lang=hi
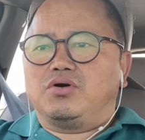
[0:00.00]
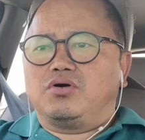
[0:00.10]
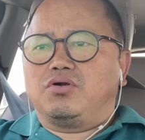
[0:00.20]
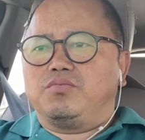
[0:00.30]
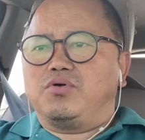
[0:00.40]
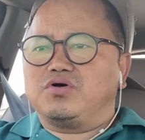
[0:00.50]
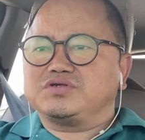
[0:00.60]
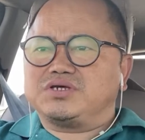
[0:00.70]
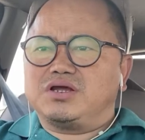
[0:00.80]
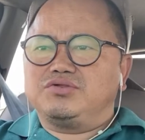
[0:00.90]
और बहुत
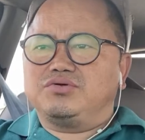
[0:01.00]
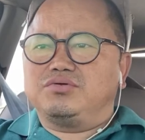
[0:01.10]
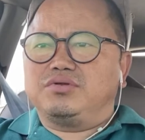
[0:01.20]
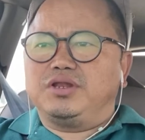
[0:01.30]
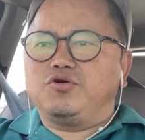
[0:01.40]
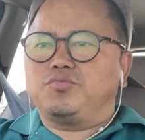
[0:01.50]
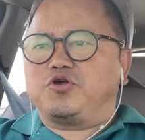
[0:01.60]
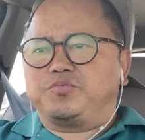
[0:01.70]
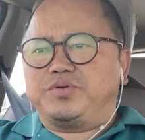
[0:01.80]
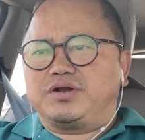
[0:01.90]
सारा जो न्यू
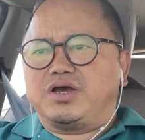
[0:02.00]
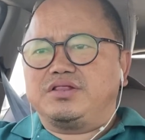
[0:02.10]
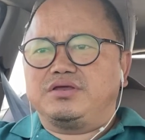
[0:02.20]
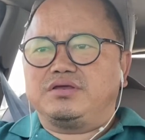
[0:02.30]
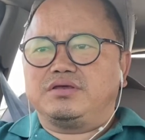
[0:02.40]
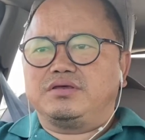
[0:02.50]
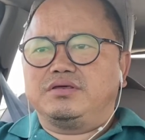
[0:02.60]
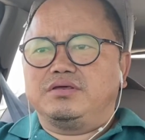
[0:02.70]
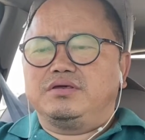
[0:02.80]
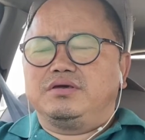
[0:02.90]
प्रोस्पेक्ट आए थे
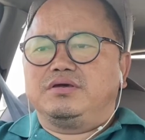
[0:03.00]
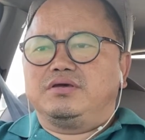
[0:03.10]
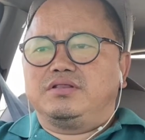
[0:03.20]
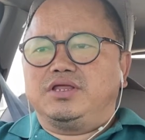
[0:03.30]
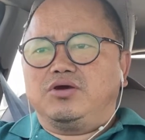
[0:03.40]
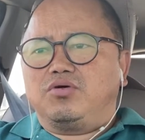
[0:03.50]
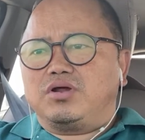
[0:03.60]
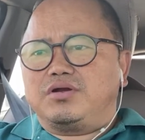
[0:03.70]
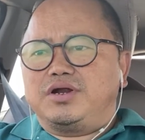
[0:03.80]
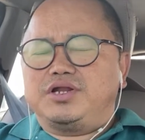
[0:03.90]
दे ऑल
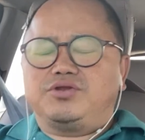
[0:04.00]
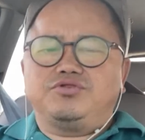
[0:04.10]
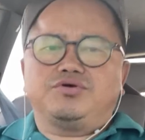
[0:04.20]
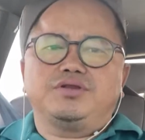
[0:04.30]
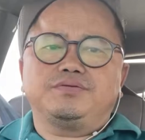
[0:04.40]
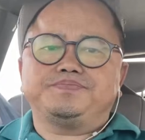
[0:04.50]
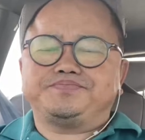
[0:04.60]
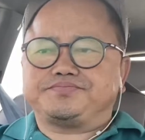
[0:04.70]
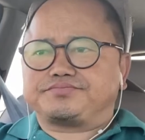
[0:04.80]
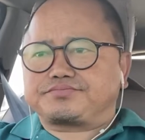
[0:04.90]
आर रेडी टू ज्वाइन
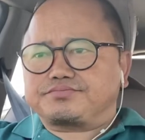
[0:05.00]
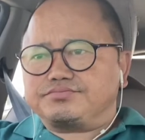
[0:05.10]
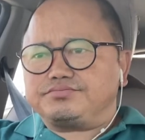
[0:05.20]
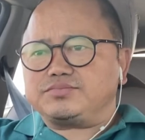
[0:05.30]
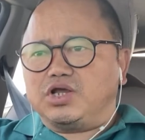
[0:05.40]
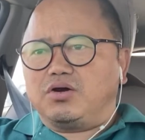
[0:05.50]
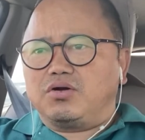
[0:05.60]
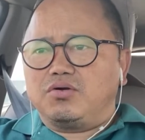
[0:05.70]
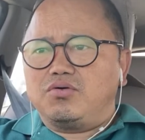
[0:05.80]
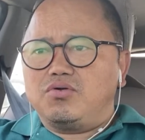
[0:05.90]

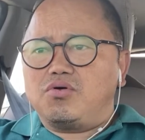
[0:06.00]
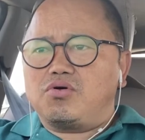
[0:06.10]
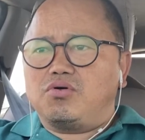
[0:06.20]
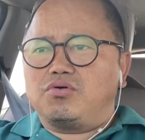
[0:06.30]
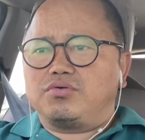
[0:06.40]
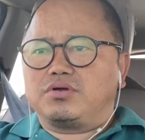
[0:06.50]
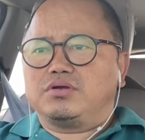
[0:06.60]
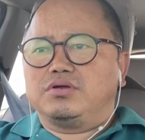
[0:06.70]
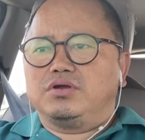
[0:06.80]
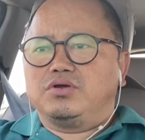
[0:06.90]
और उन लोगों को
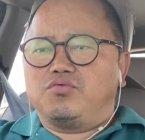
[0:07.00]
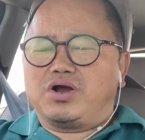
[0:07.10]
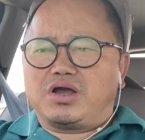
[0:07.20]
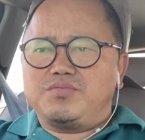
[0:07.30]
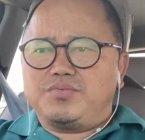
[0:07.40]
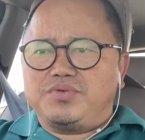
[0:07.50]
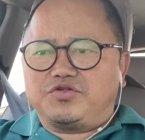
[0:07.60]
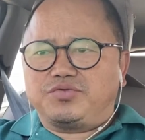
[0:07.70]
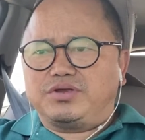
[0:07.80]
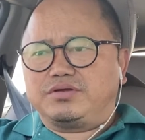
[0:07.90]
वाकई में
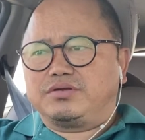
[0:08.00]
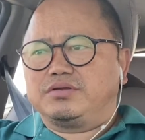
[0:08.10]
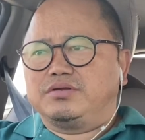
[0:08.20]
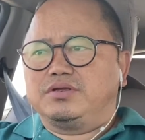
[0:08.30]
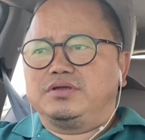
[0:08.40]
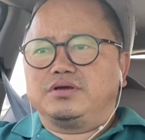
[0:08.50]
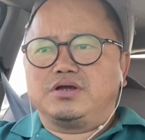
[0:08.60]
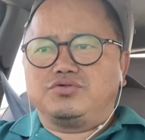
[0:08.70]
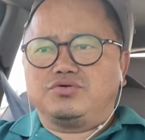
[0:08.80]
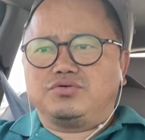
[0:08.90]
बेसवे
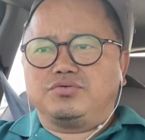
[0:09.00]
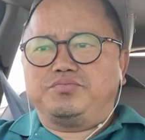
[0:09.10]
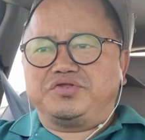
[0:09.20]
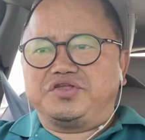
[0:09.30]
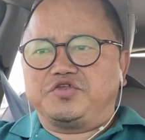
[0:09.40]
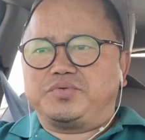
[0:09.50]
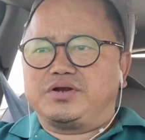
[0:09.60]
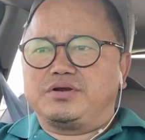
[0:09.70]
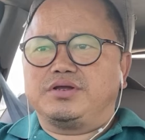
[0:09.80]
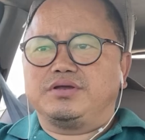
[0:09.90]
का जो बिजनेस
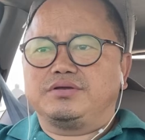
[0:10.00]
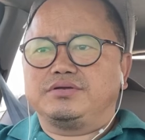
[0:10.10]
पैटर्न है